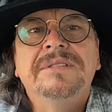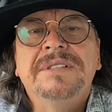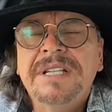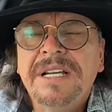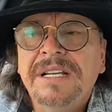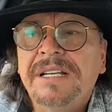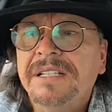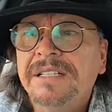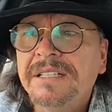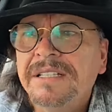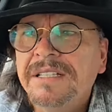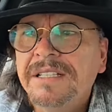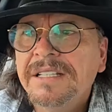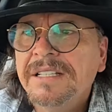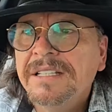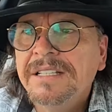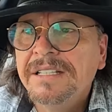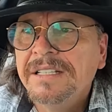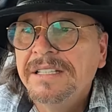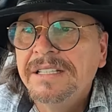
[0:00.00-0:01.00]
O sea,
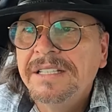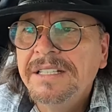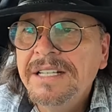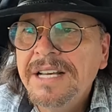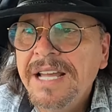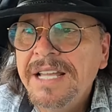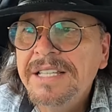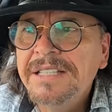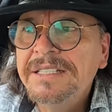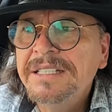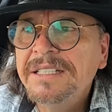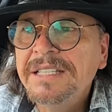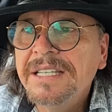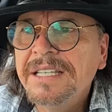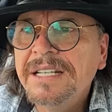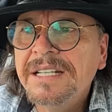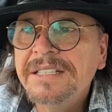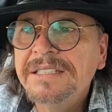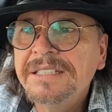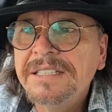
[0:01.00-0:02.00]
nadie se
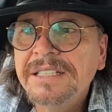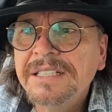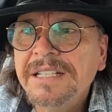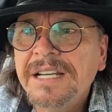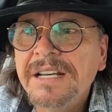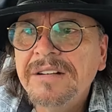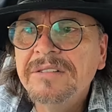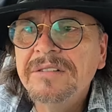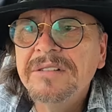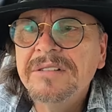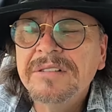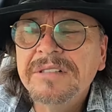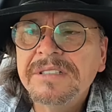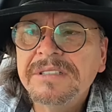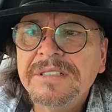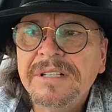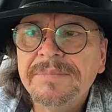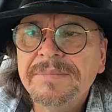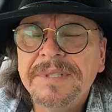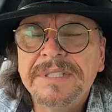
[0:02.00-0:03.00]
quiere hacer cargo de
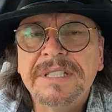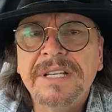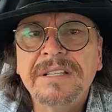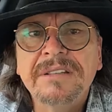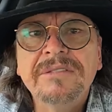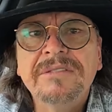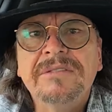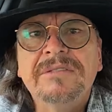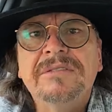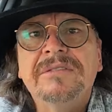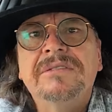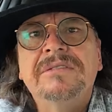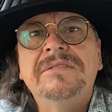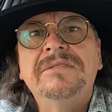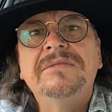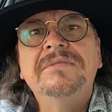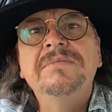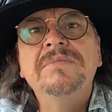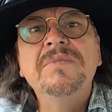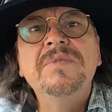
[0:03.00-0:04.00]
lo que está pasando,
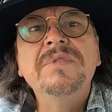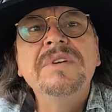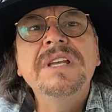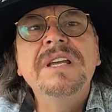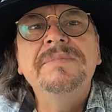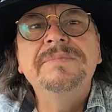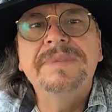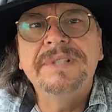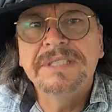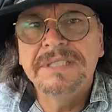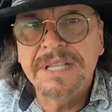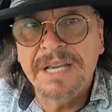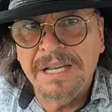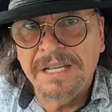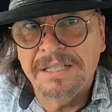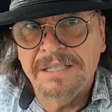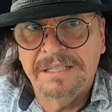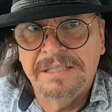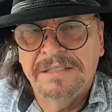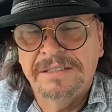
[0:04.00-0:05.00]
muy a
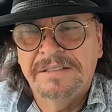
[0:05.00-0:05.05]
pesar